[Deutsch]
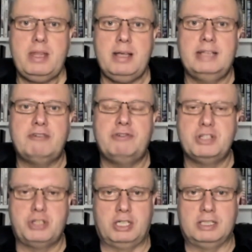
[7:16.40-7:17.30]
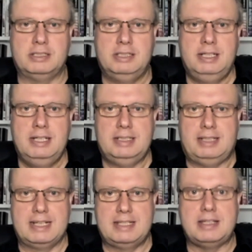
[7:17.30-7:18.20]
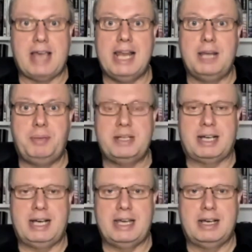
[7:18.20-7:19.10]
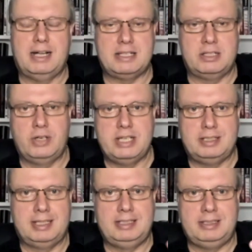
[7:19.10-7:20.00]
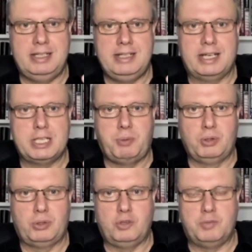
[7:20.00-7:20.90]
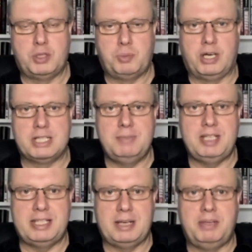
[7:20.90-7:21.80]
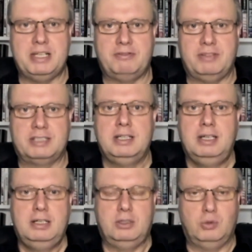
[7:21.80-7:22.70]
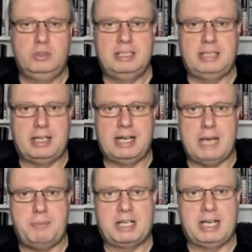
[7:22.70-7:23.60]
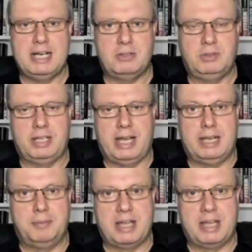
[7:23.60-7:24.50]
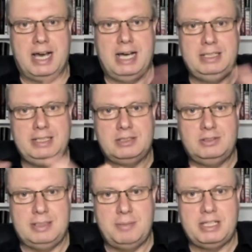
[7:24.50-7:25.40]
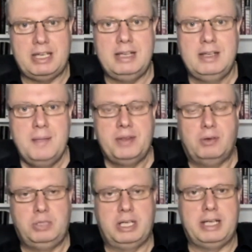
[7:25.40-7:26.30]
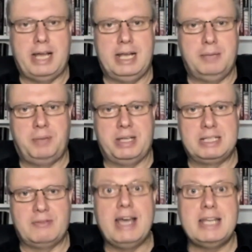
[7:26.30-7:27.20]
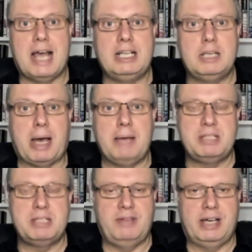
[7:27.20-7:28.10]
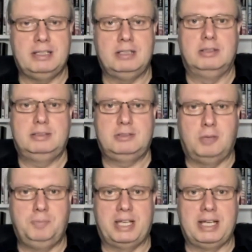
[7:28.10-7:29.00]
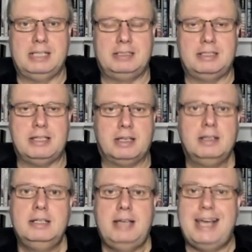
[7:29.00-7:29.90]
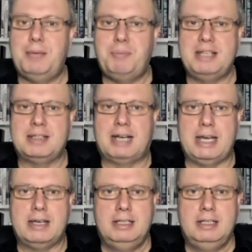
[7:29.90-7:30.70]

dafür sorgen, dass die LMP3 als neue dritte Liga des Prototypensports mit etabliert wird, unter den Hypercars und den LMDH, die ja zusammengehen, unter den LMP2, die eingebremst werden, kommt dann halt die LMP3